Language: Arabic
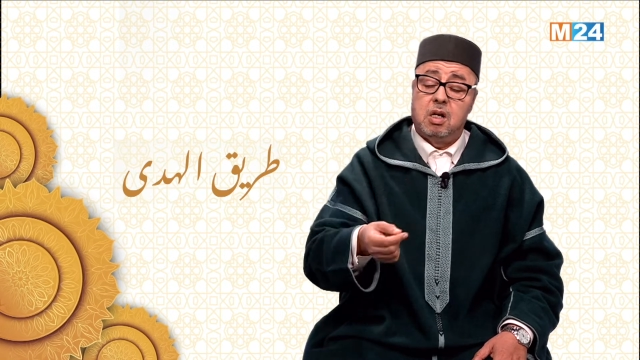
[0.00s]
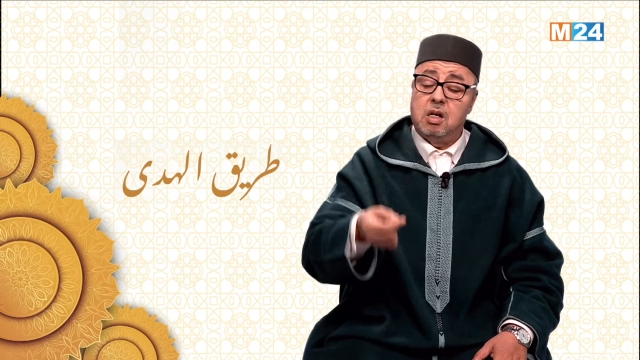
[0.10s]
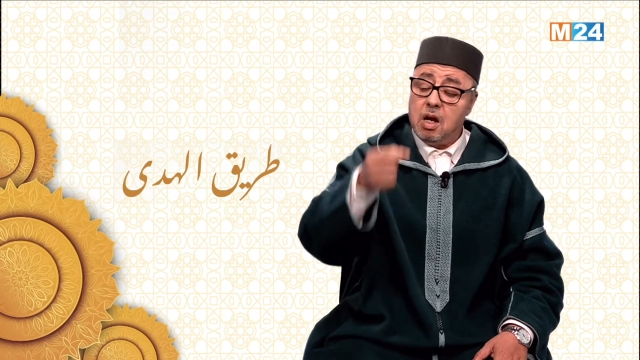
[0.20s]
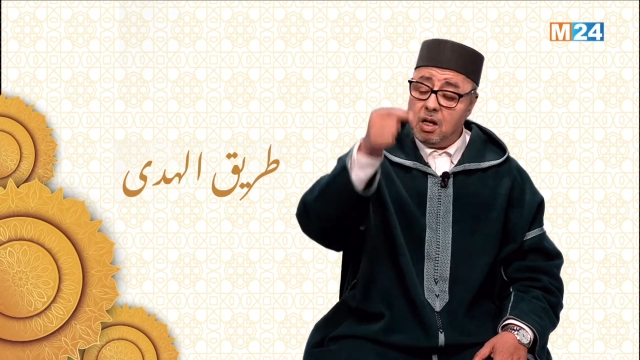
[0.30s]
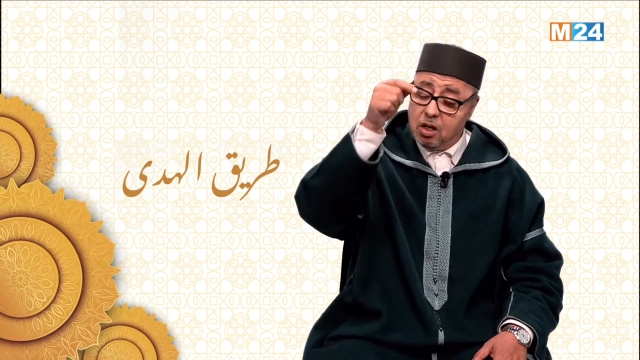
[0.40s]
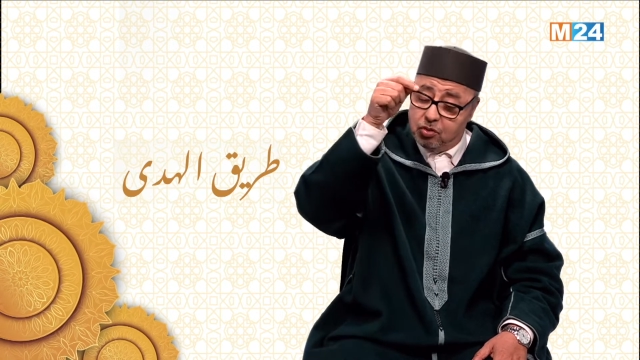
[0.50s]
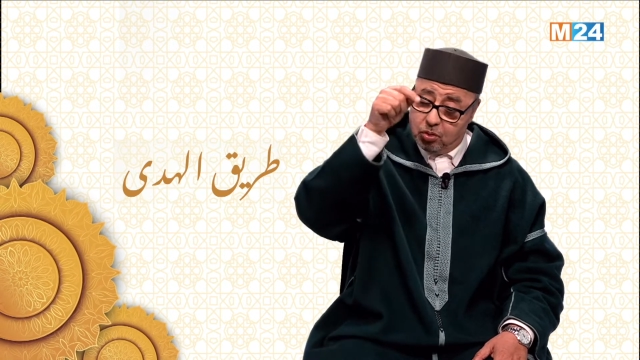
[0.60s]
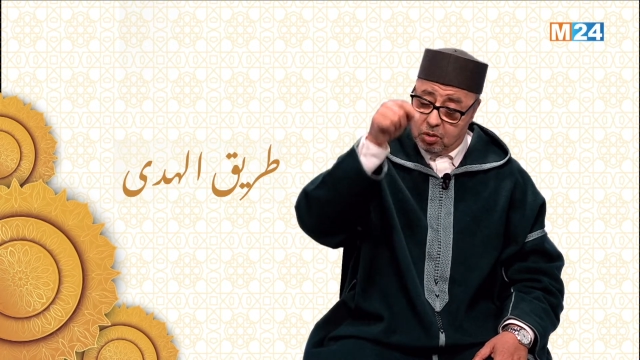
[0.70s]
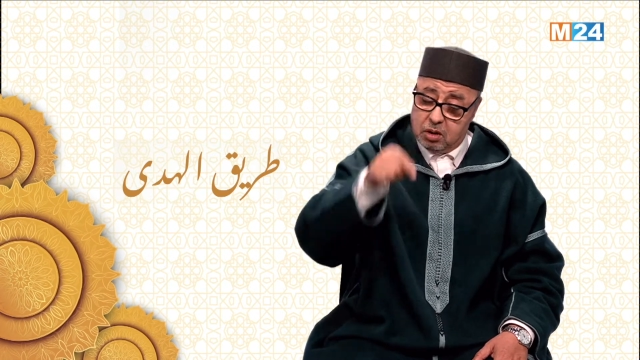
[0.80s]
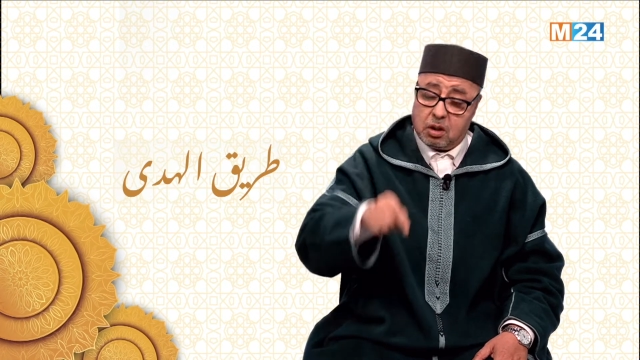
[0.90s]
ليله
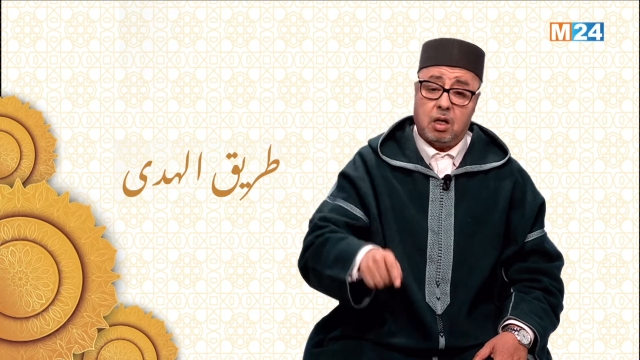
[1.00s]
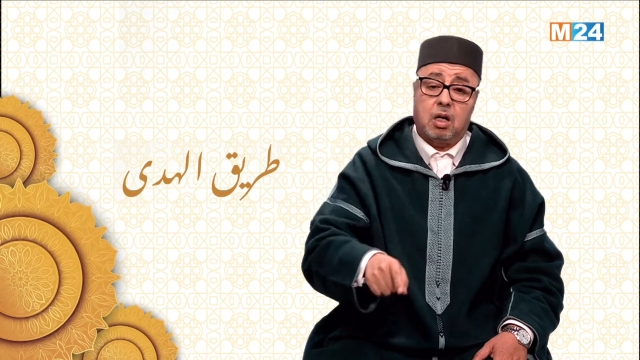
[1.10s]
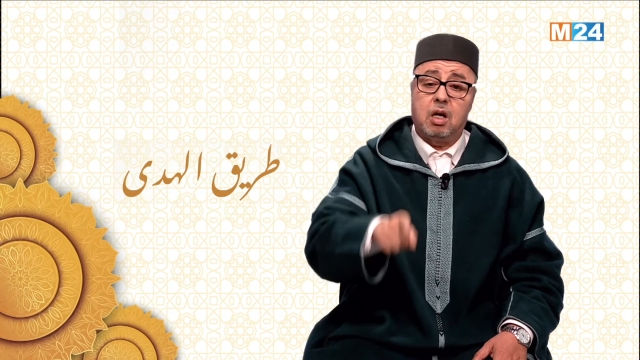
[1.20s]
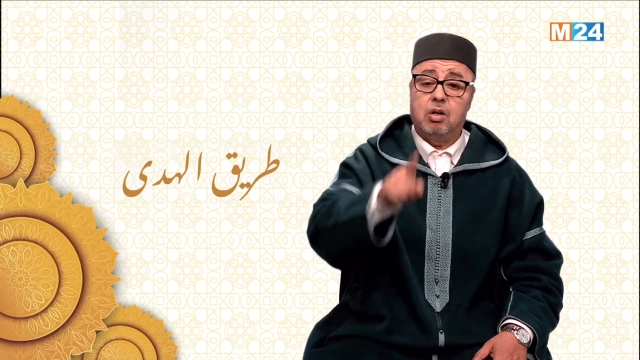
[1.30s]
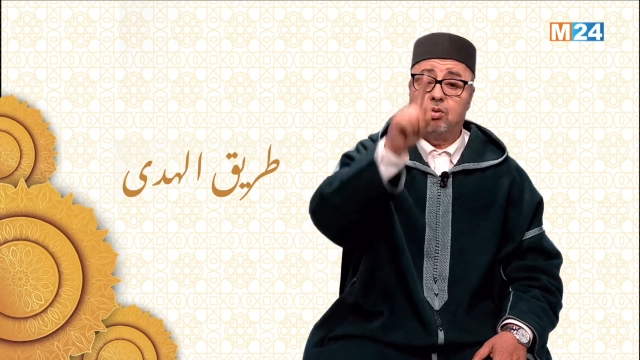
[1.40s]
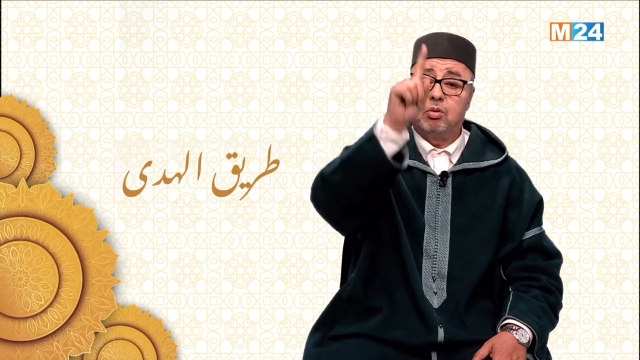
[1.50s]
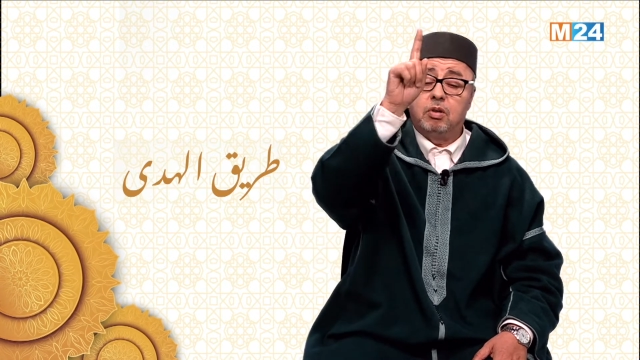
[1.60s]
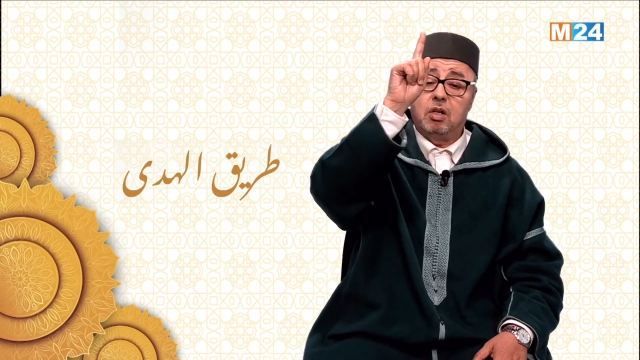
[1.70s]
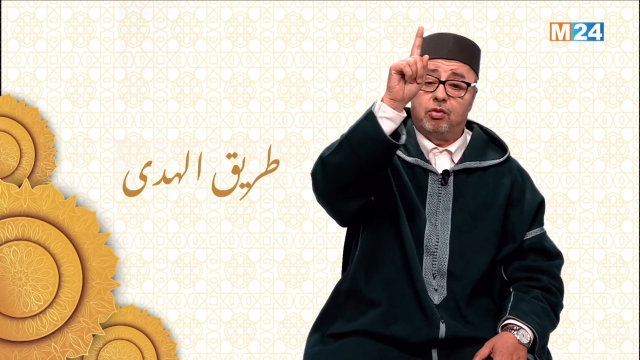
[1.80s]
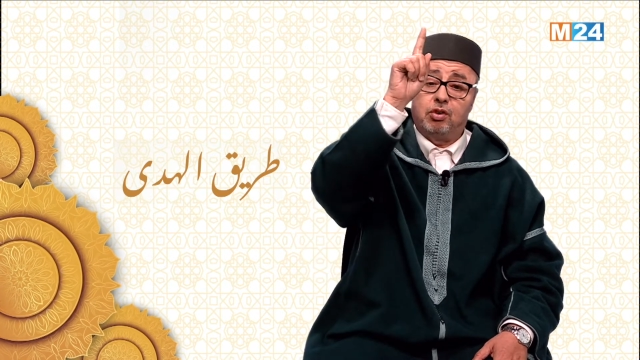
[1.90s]
القدر خير
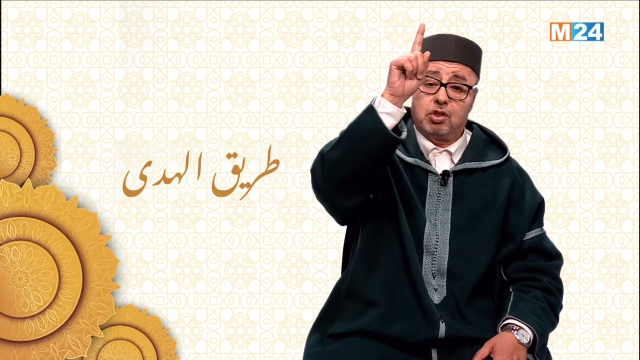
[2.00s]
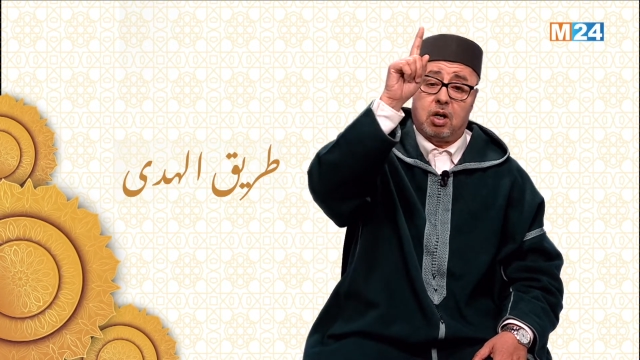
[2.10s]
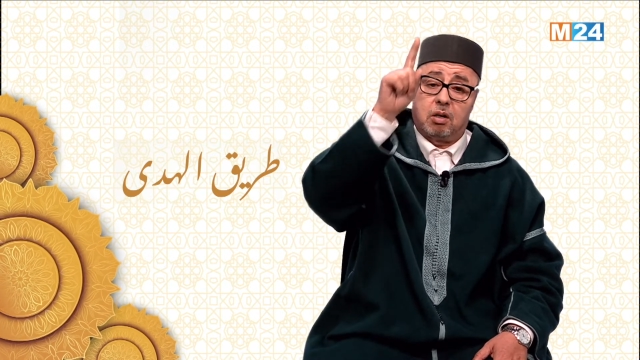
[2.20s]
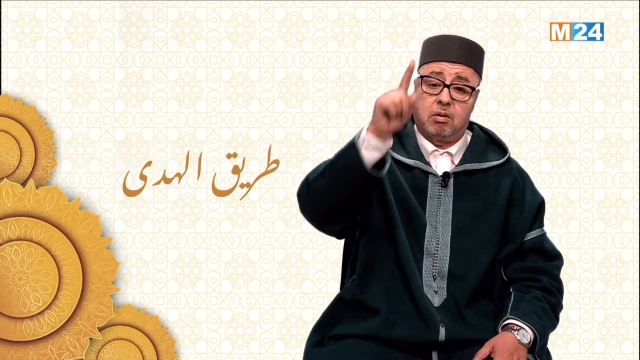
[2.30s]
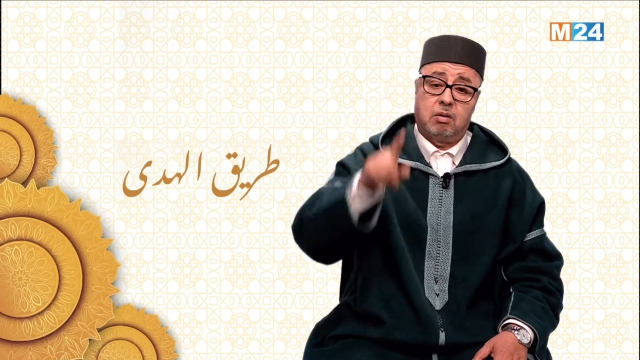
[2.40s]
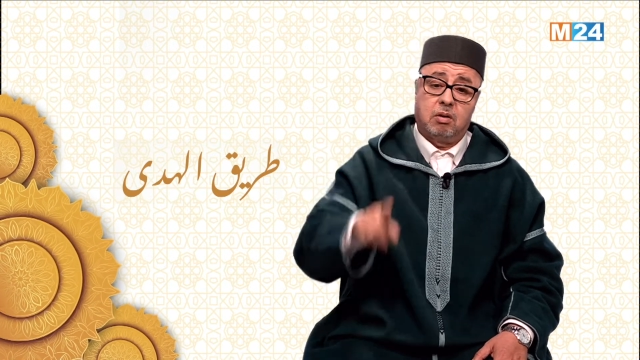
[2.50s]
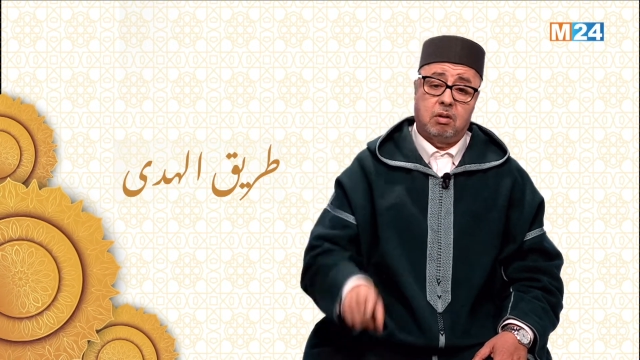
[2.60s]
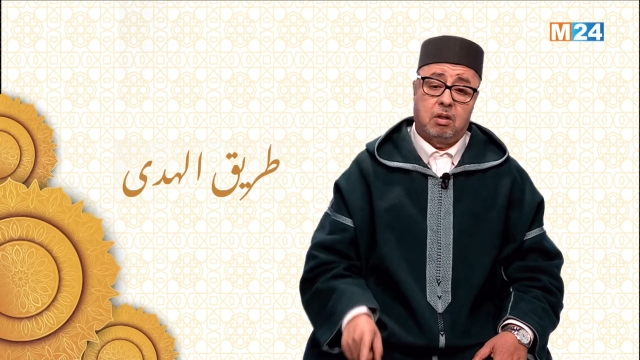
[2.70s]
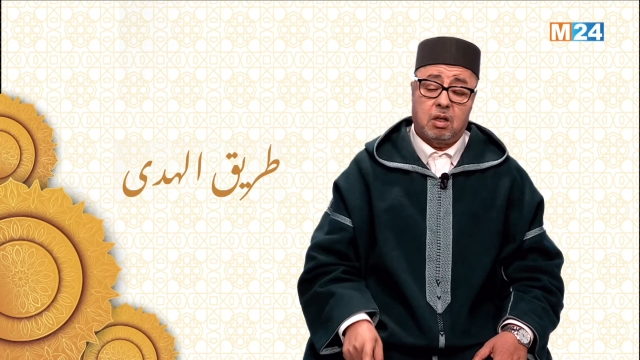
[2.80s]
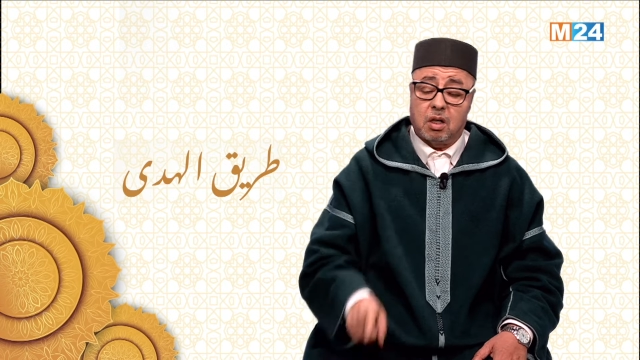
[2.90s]
من الف شهر
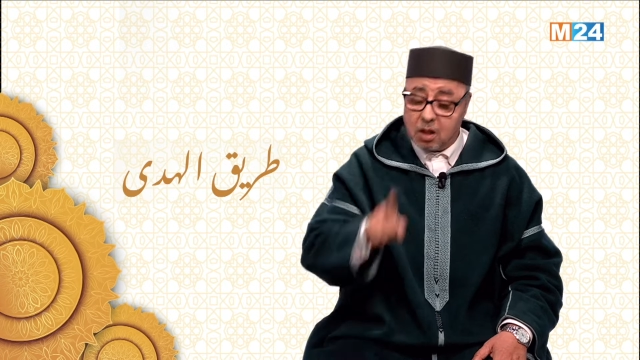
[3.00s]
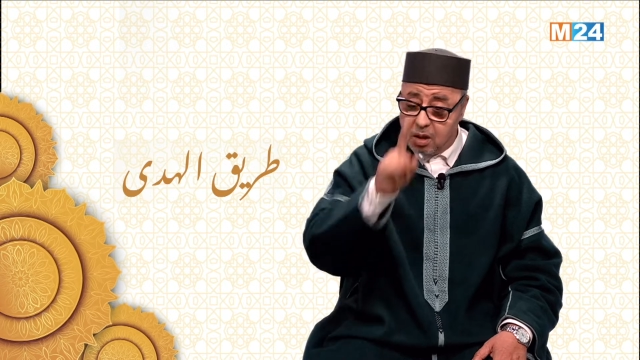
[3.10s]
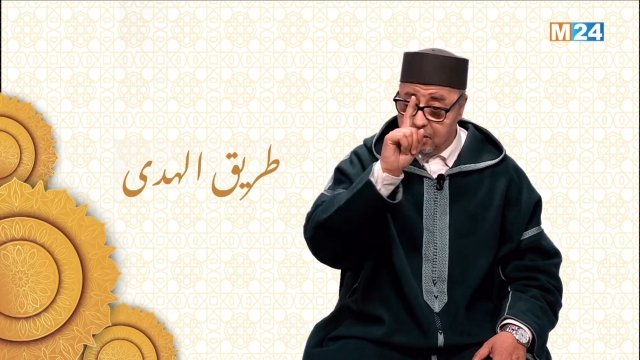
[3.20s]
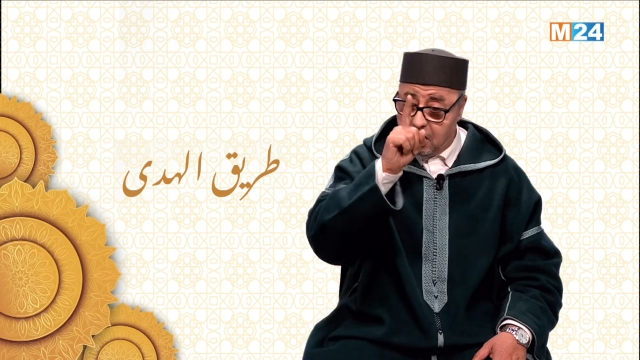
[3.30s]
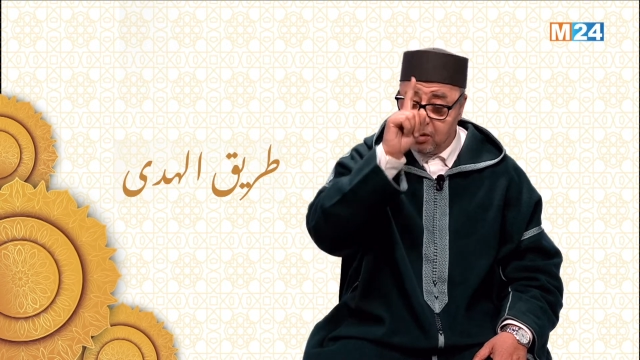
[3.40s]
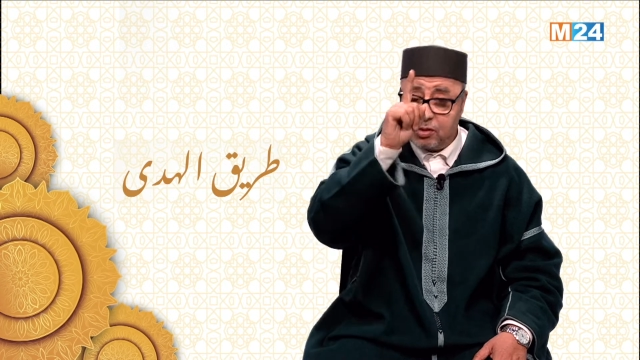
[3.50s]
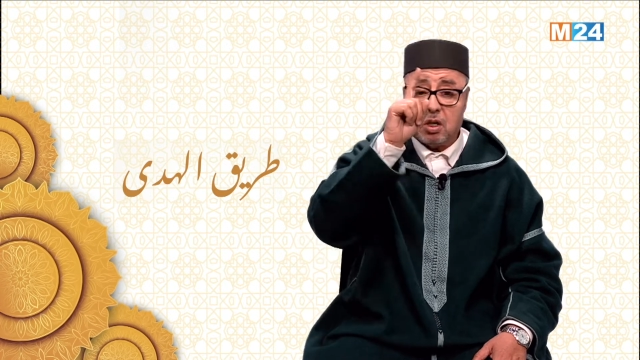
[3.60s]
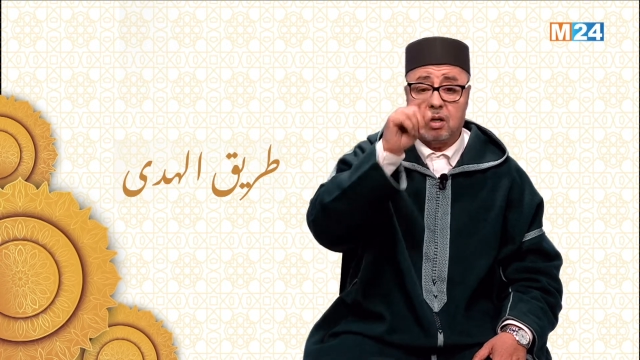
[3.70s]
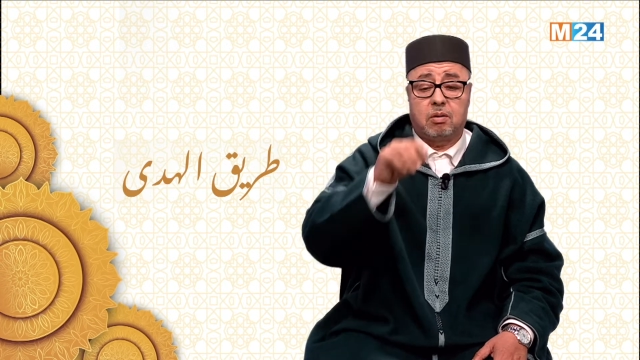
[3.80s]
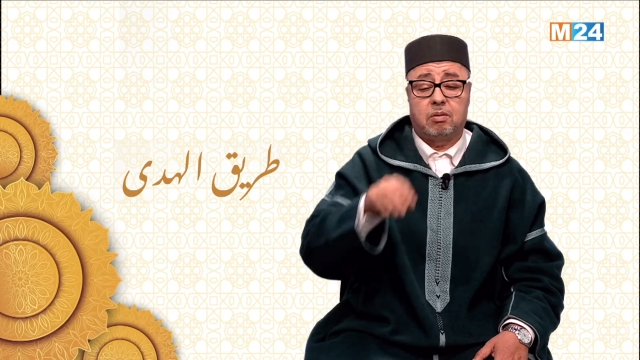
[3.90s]
خير من الف
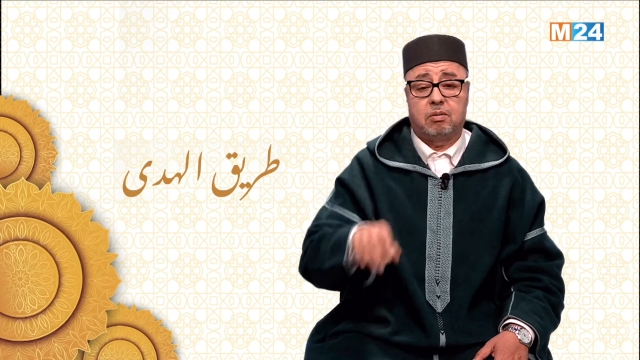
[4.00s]
شهر